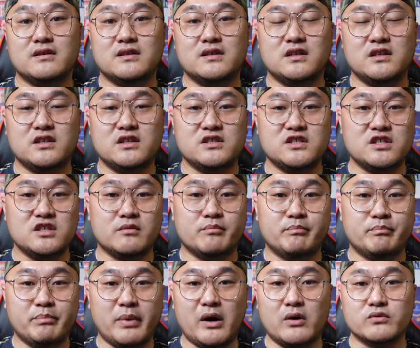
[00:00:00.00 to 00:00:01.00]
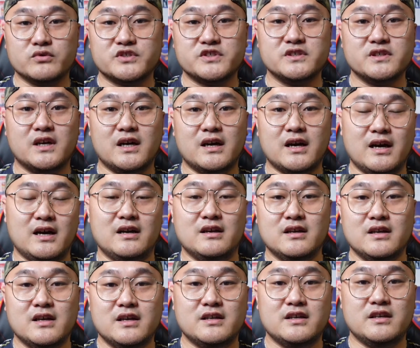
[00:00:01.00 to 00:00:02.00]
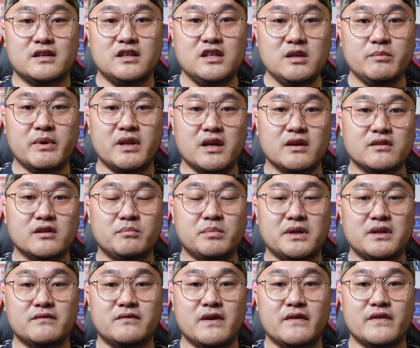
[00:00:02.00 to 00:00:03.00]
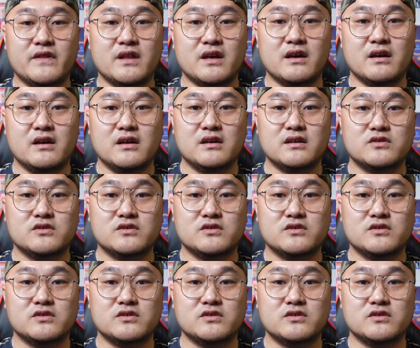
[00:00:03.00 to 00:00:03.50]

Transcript: 一记爆射哈，以一比零的比分呢，